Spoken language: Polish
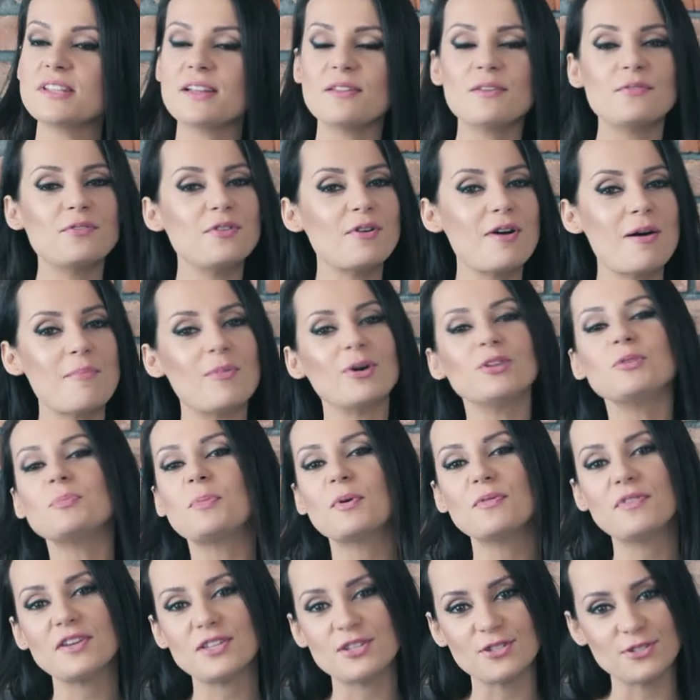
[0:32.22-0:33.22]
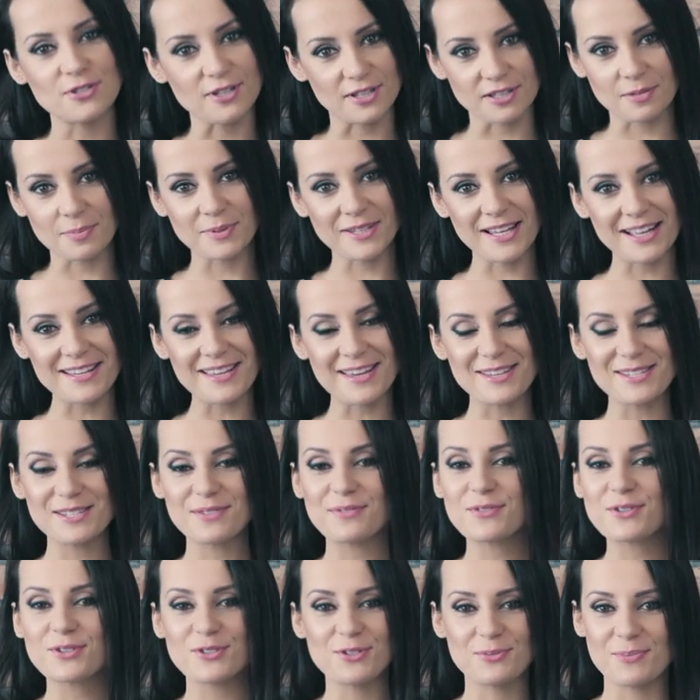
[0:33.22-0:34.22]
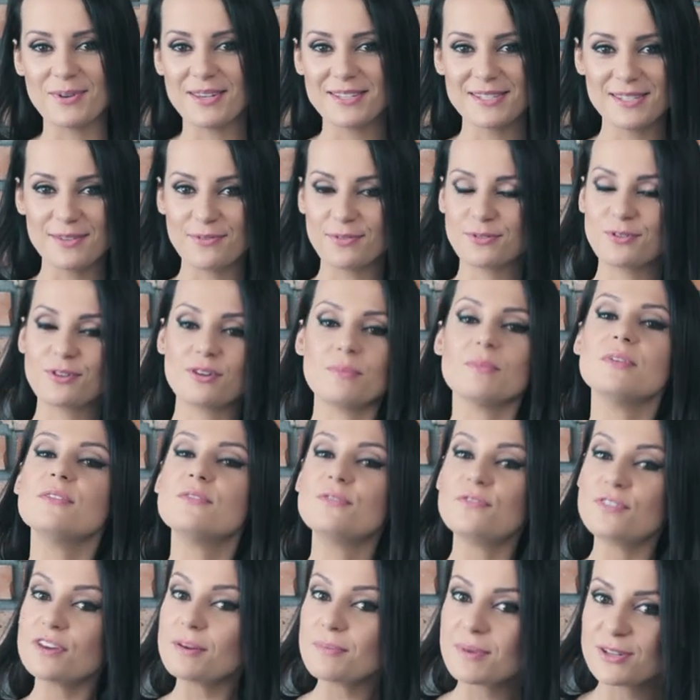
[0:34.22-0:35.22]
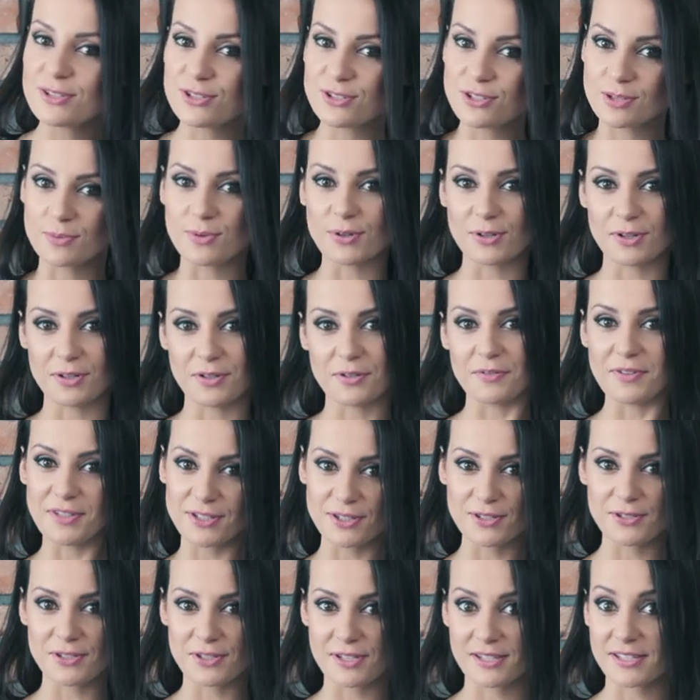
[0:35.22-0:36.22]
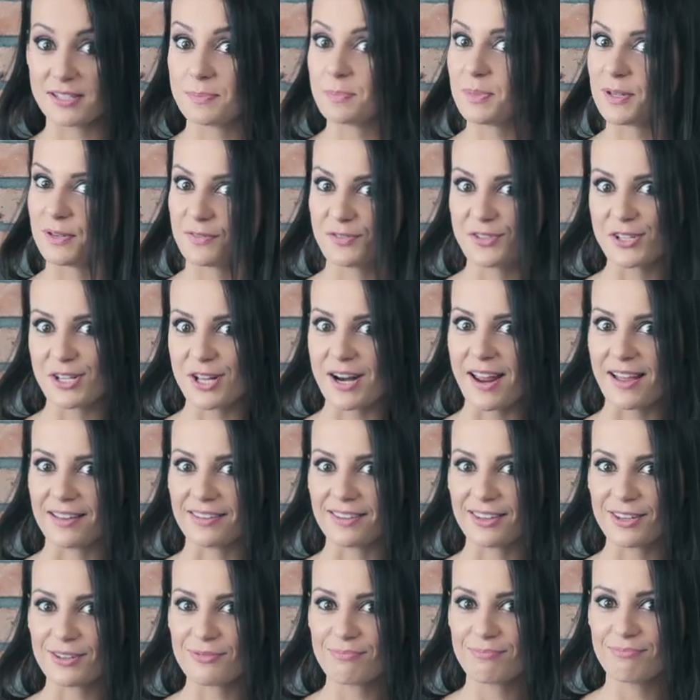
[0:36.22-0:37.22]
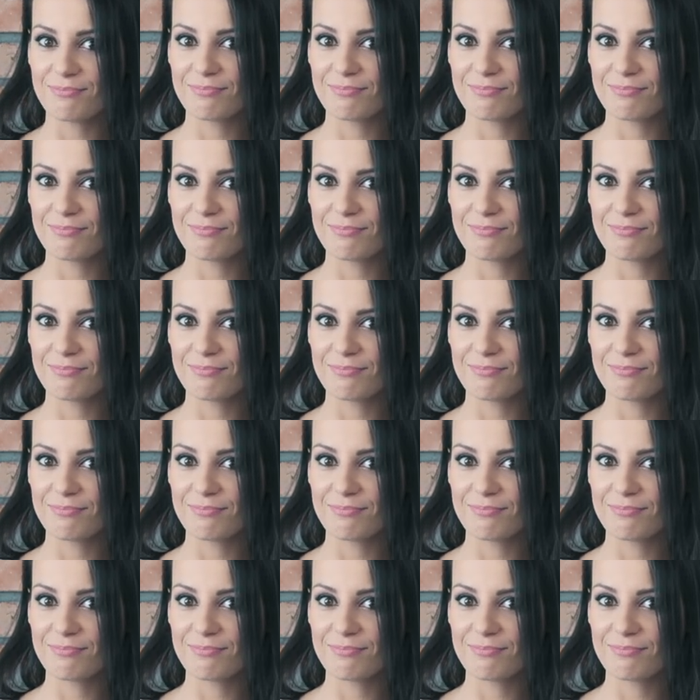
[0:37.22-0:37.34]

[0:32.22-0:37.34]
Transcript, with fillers: postanowiłam odpowiedzieć na te pytania i stworzyć miejsce, w którym i Wy będziecie mogli dowiedzieć się z pierwszej ręki.